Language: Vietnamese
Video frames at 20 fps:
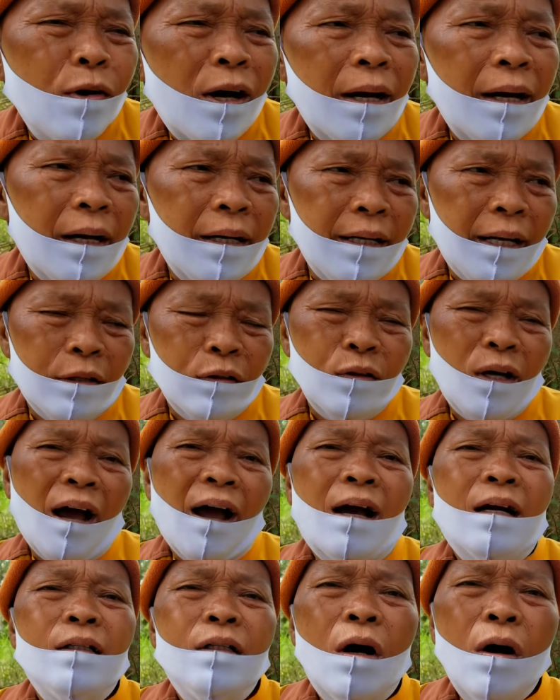qua ngày được
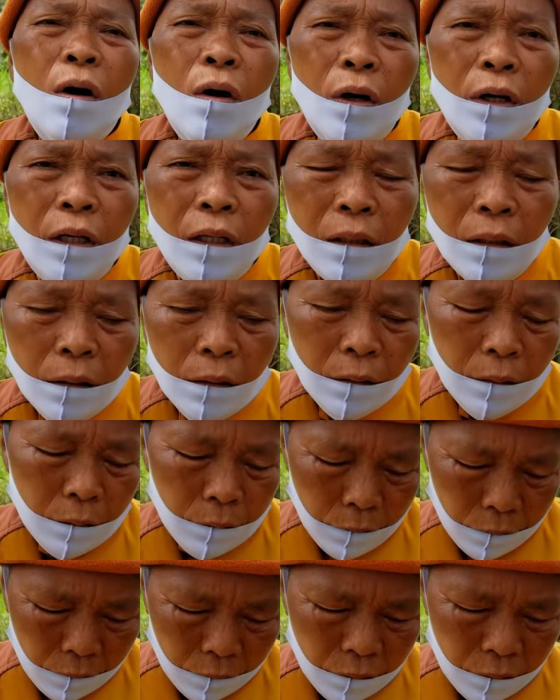tháng ăn qua ngày gì nè